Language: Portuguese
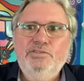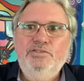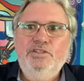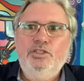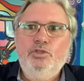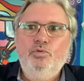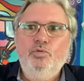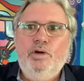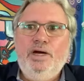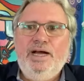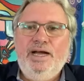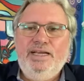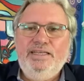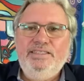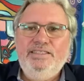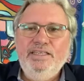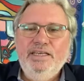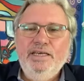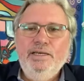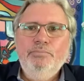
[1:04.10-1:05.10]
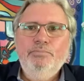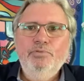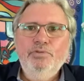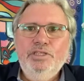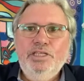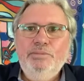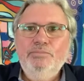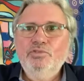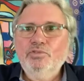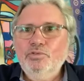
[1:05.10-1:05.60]
virtuais,
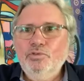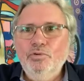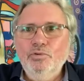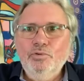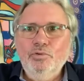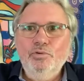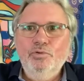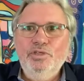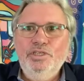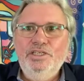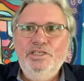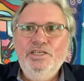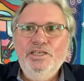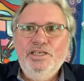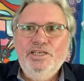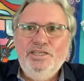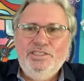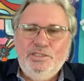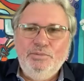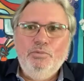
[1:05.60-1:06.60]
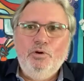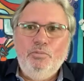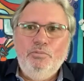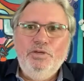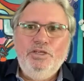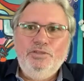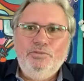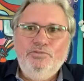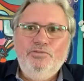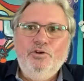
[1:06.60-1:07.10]
pudemos concluir esse
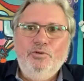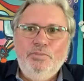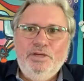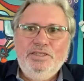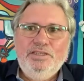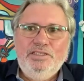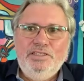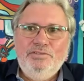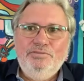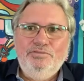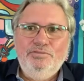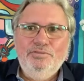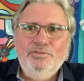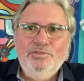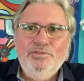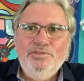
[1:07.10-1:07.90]
momento formativo.